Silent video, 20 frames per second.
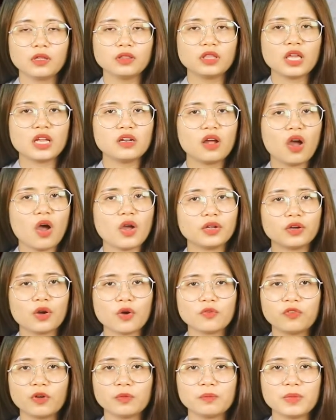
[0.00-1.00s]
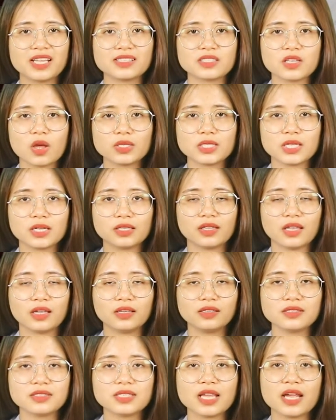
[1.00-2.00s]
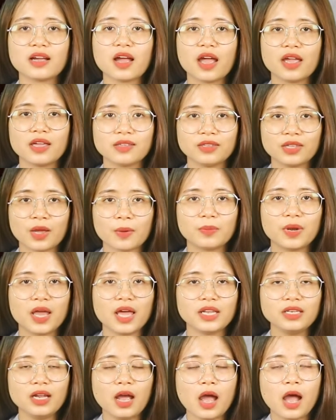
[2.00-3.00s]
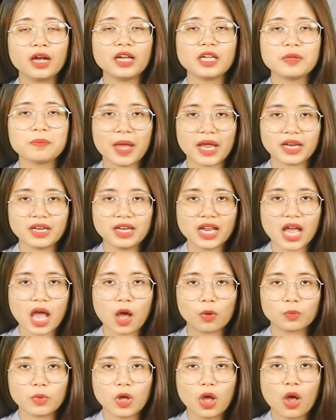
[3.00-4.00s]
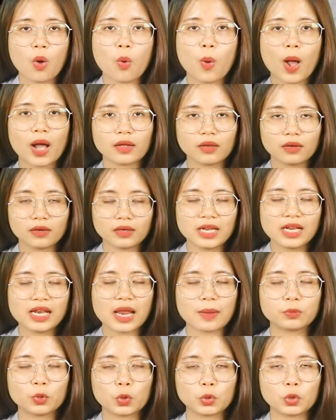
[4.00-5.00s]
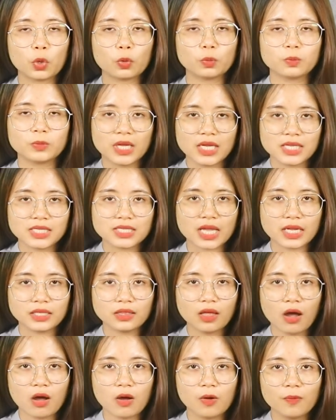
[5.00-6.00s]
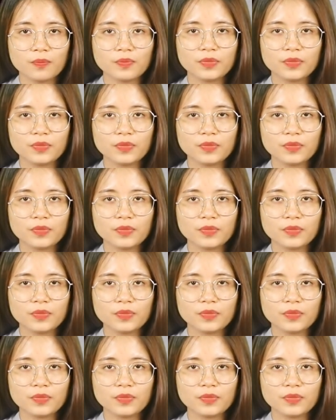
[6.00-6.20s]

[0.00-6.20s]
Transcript: Tên gọi không phân biệt rõ giới tính sẽ gây nhầm lẫn khi bé đi học hoặc đi làm thủ tục, giấy tờ